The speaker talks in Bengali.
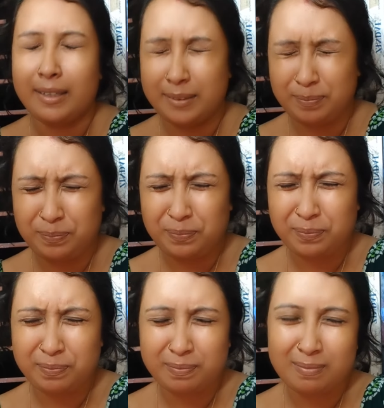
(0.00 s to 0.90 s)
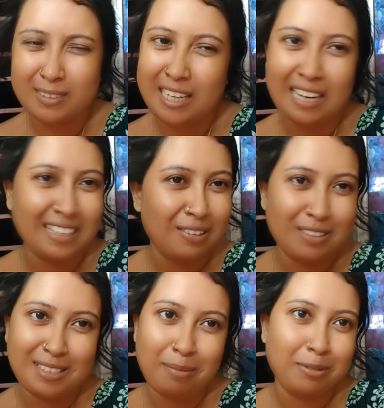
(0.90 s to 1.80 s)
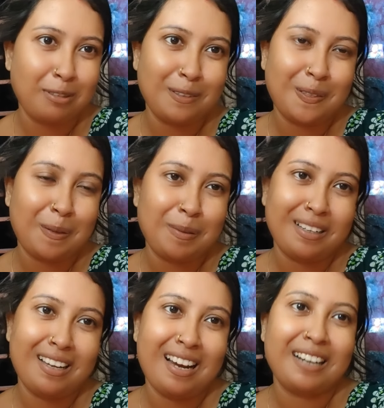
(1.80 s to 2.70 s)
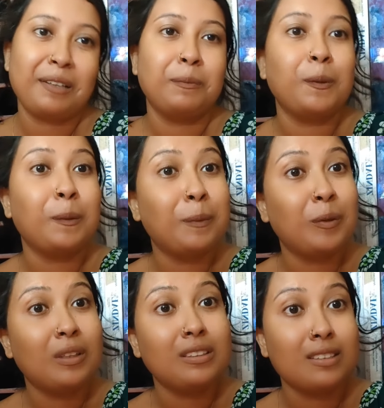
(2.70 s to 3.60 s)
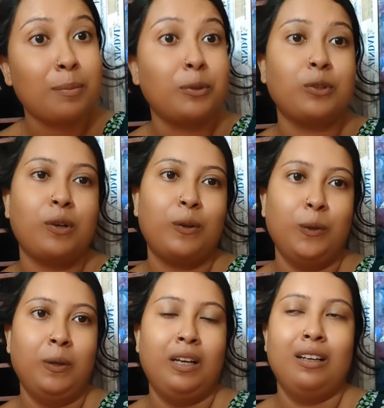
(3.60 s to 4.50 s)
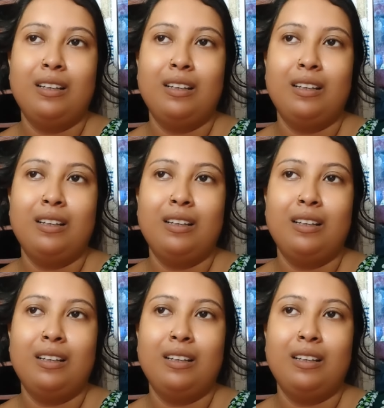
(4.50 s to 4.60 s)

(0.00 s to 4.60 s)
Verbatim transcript: আর আর কাউকে সাপোর্ট করতে হবে না আর কেউ বলবেও না যে সাপোর্ট করো